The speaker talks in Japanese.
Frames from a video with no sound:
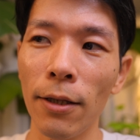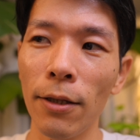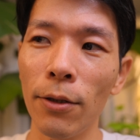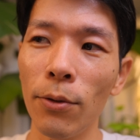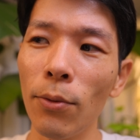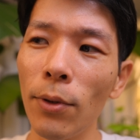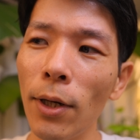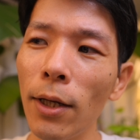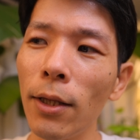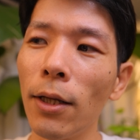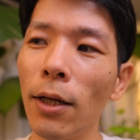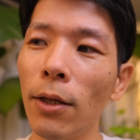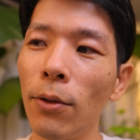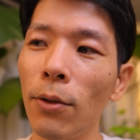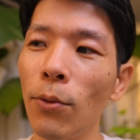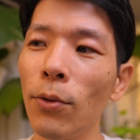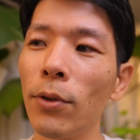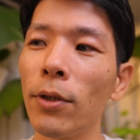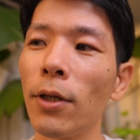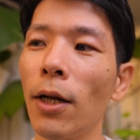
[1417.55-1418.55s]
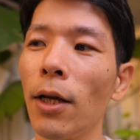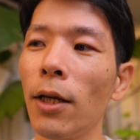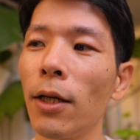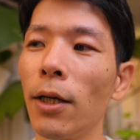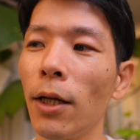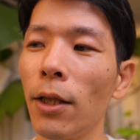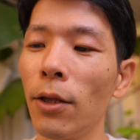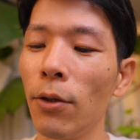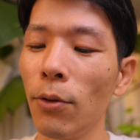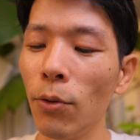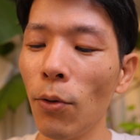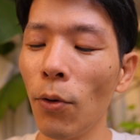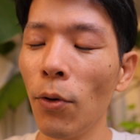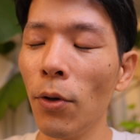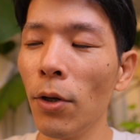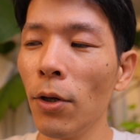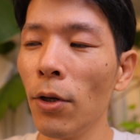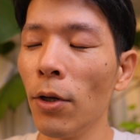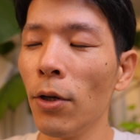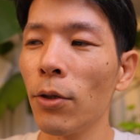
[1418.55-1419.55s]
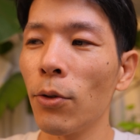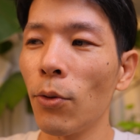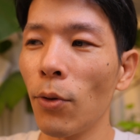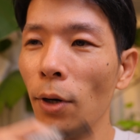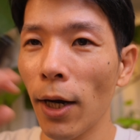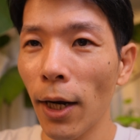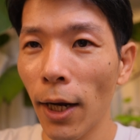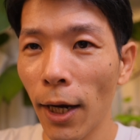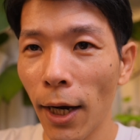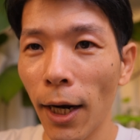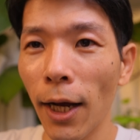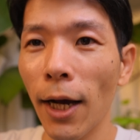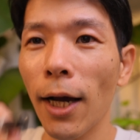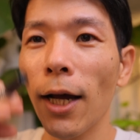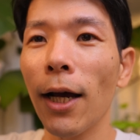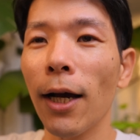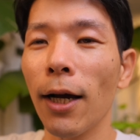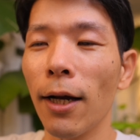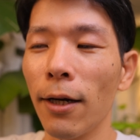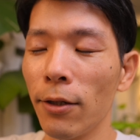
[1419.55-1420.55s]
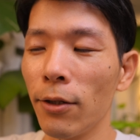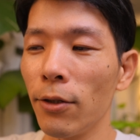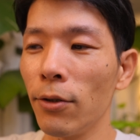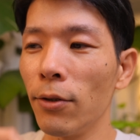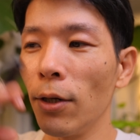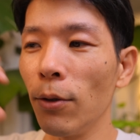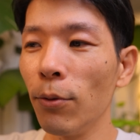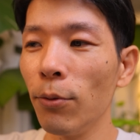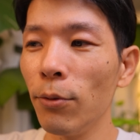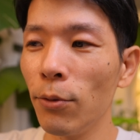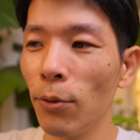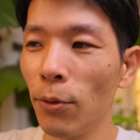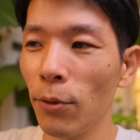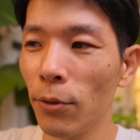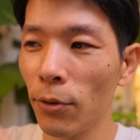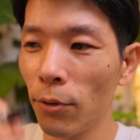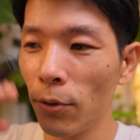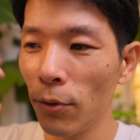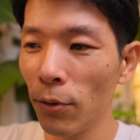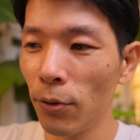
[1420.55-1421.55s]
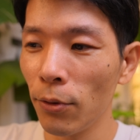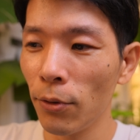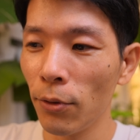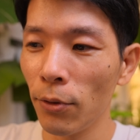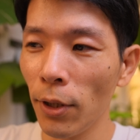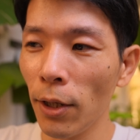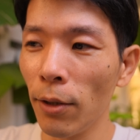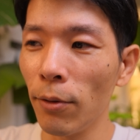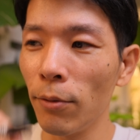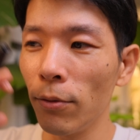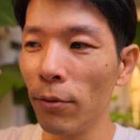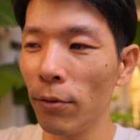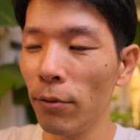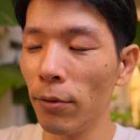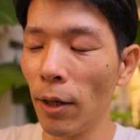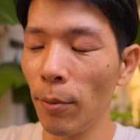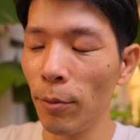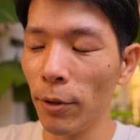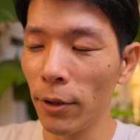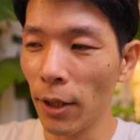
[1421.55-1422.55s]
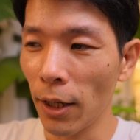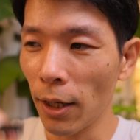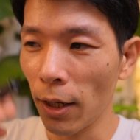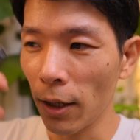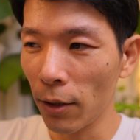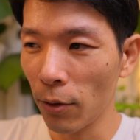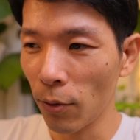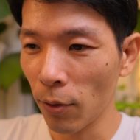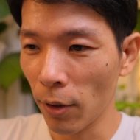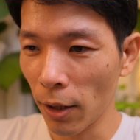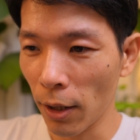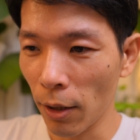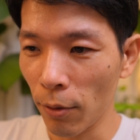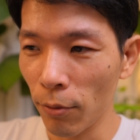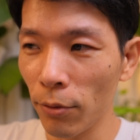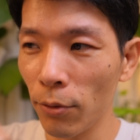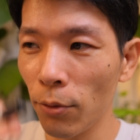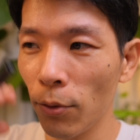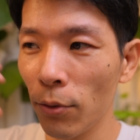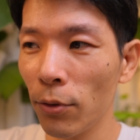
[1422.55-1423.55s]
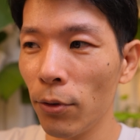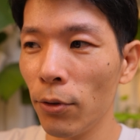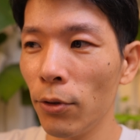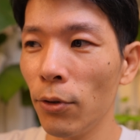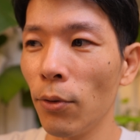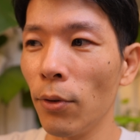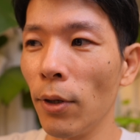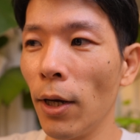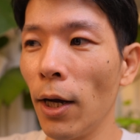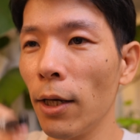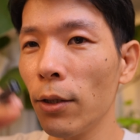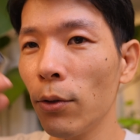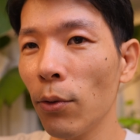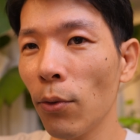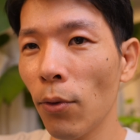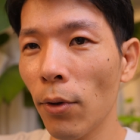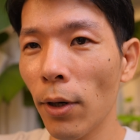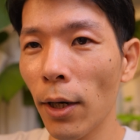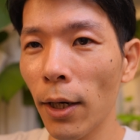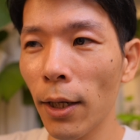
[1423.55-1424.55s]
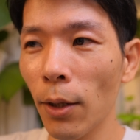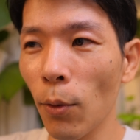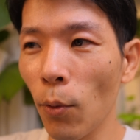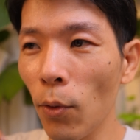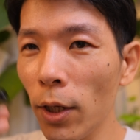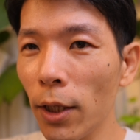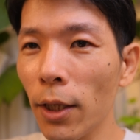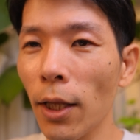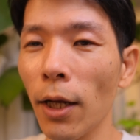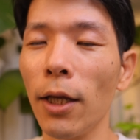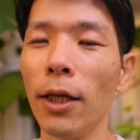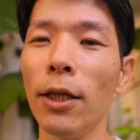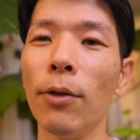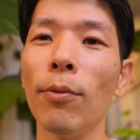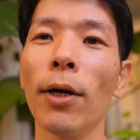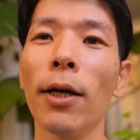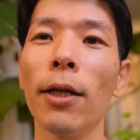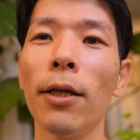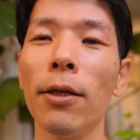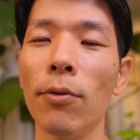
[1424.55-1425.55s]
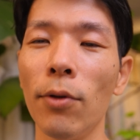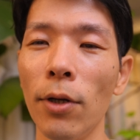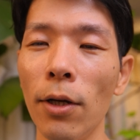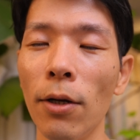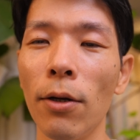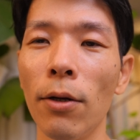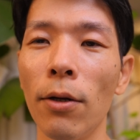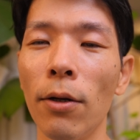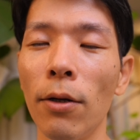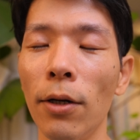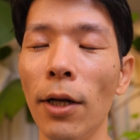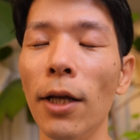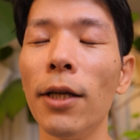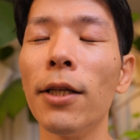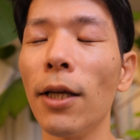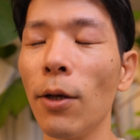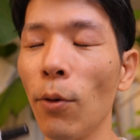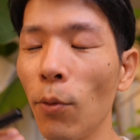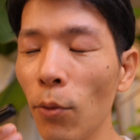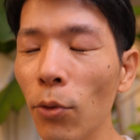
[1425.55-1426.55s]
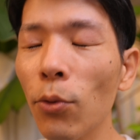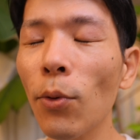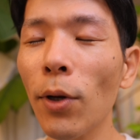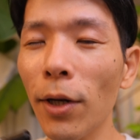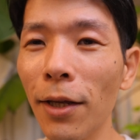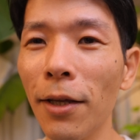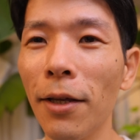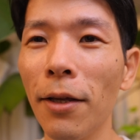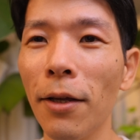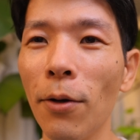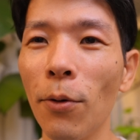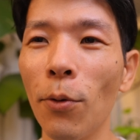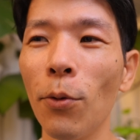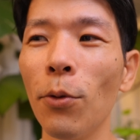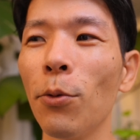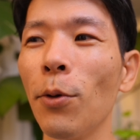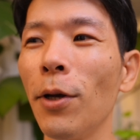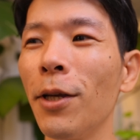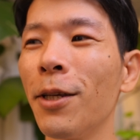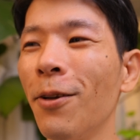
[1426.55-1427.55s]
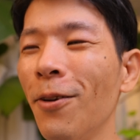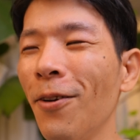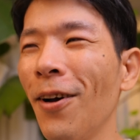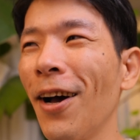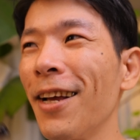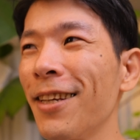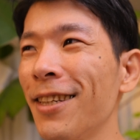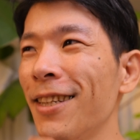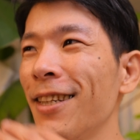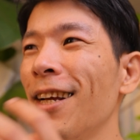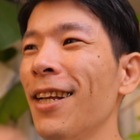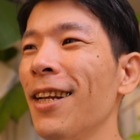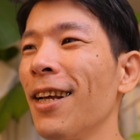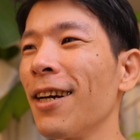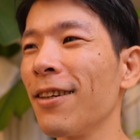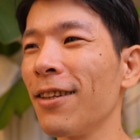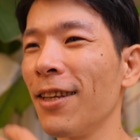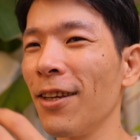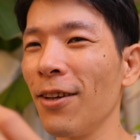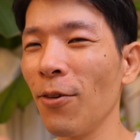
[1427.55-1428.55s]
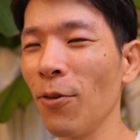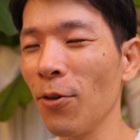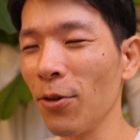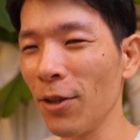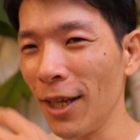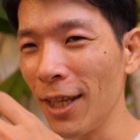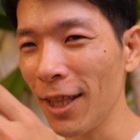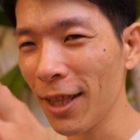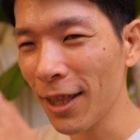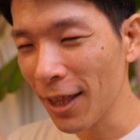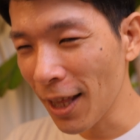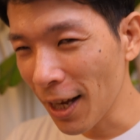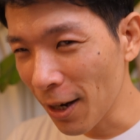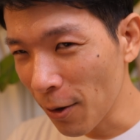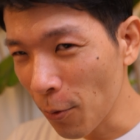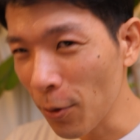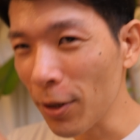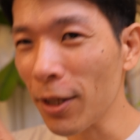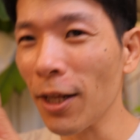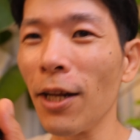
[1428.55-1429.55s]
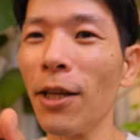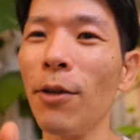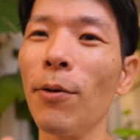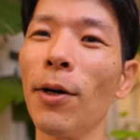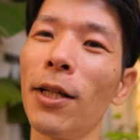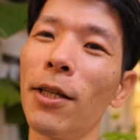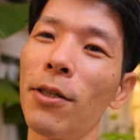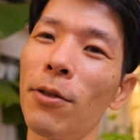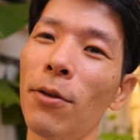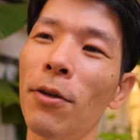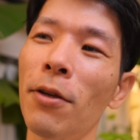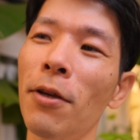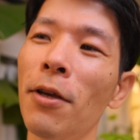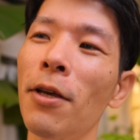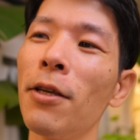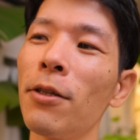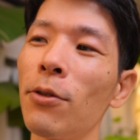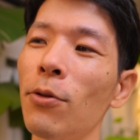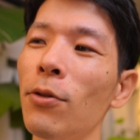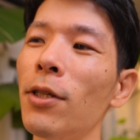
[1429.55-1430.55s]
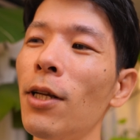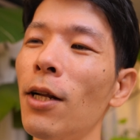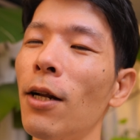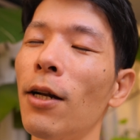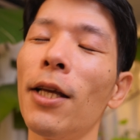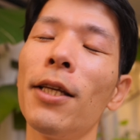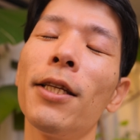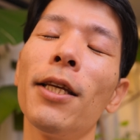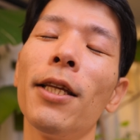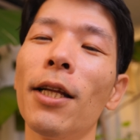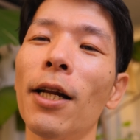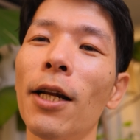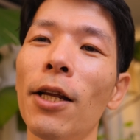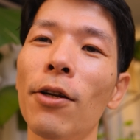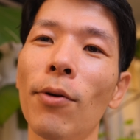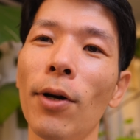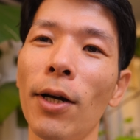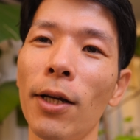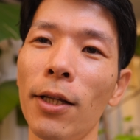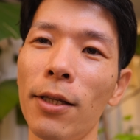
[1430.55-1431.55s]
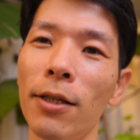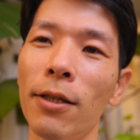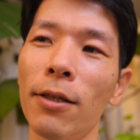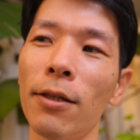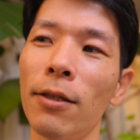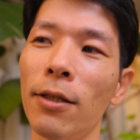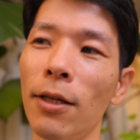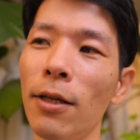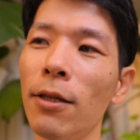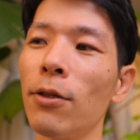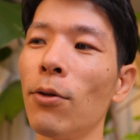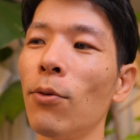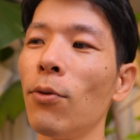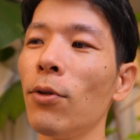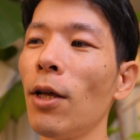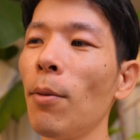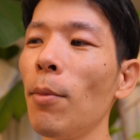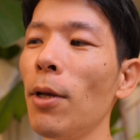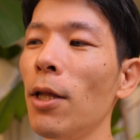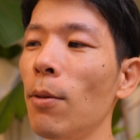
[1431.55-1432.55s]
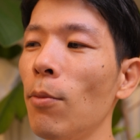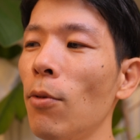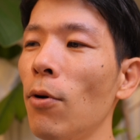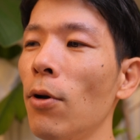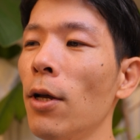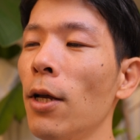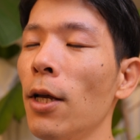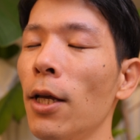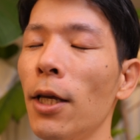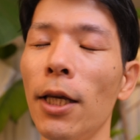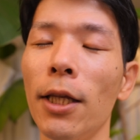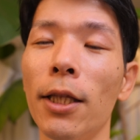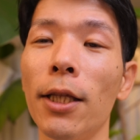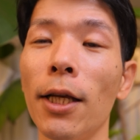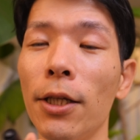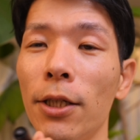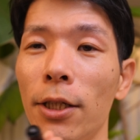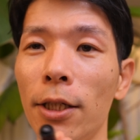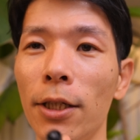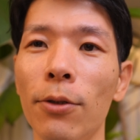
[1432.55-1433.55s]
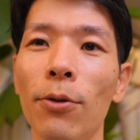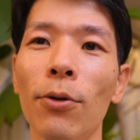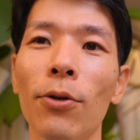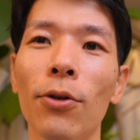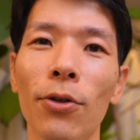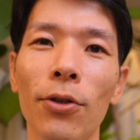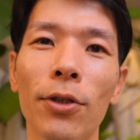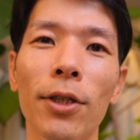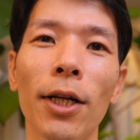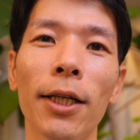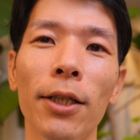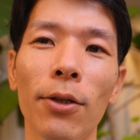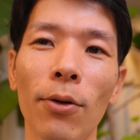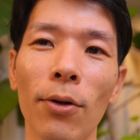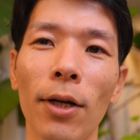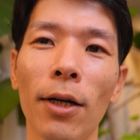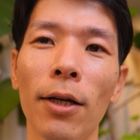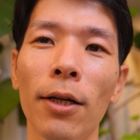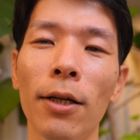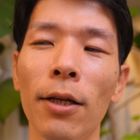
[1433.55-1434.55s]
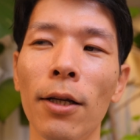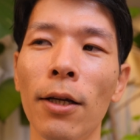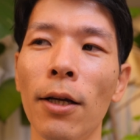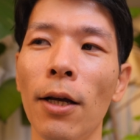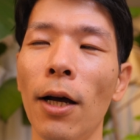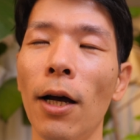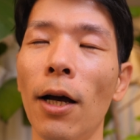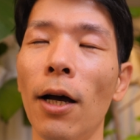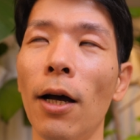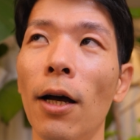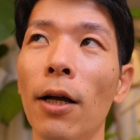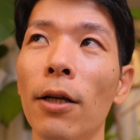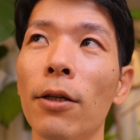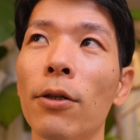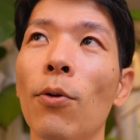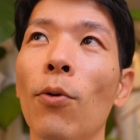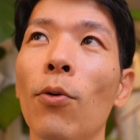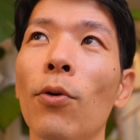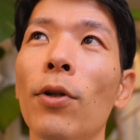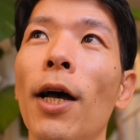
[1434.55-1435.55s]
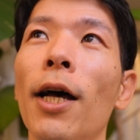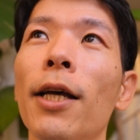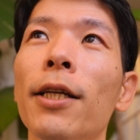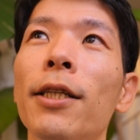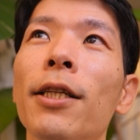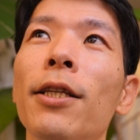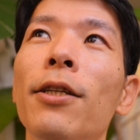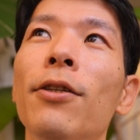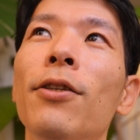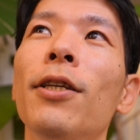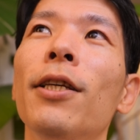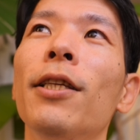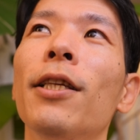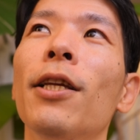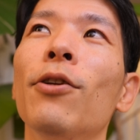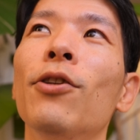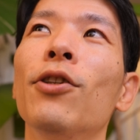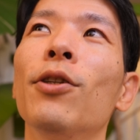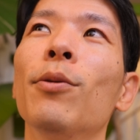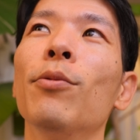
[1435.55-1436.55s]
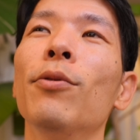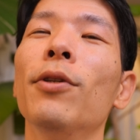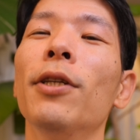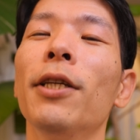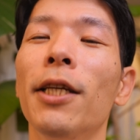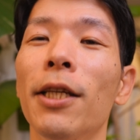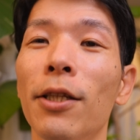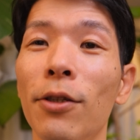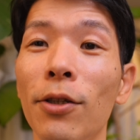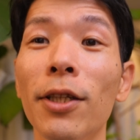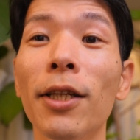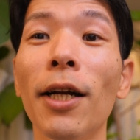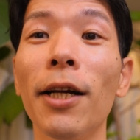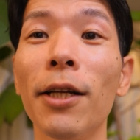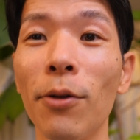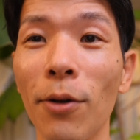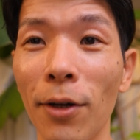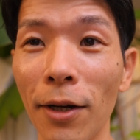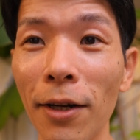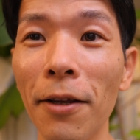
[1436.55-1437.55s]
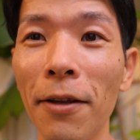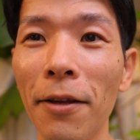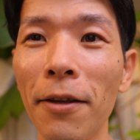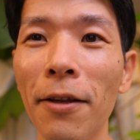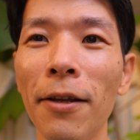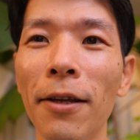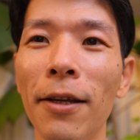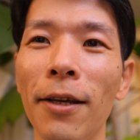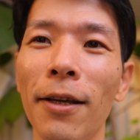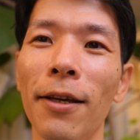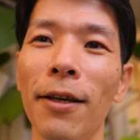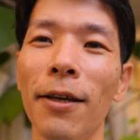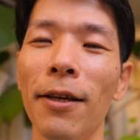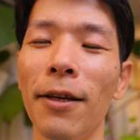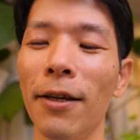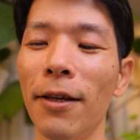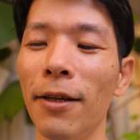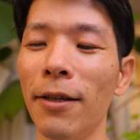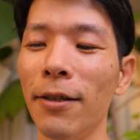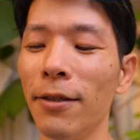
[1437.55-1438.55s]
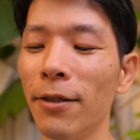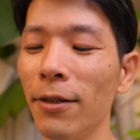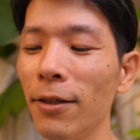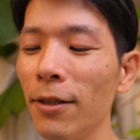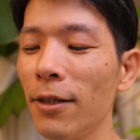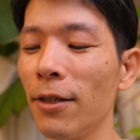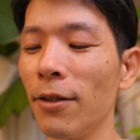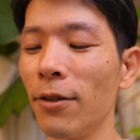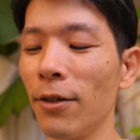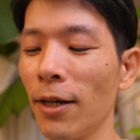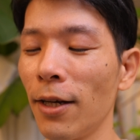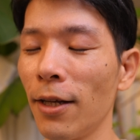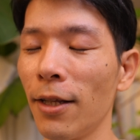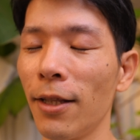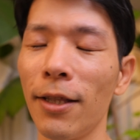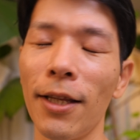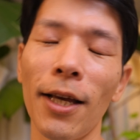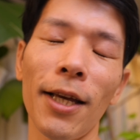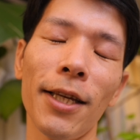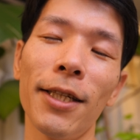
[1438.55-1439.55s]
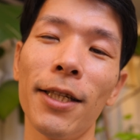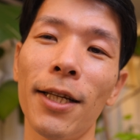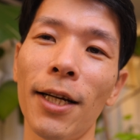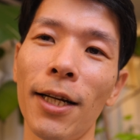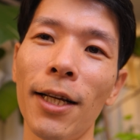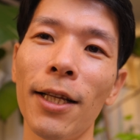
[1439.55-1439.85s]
そうなったらどうしたらいいかっていうと、そのカラカラカラカラする、あの運動するね、ハムスターとかが運動するような、あそこから降りたらいいわけですよね。冷静。本当はね。本当は走らなくて、一旦降りたらいいわけです。そしたら冷静になれるわけです。ね。そのためにも、一旦深呼吸したりとか、あここで走りすぎてる自分に気づいたりとかね。えー、するっていうのが大事か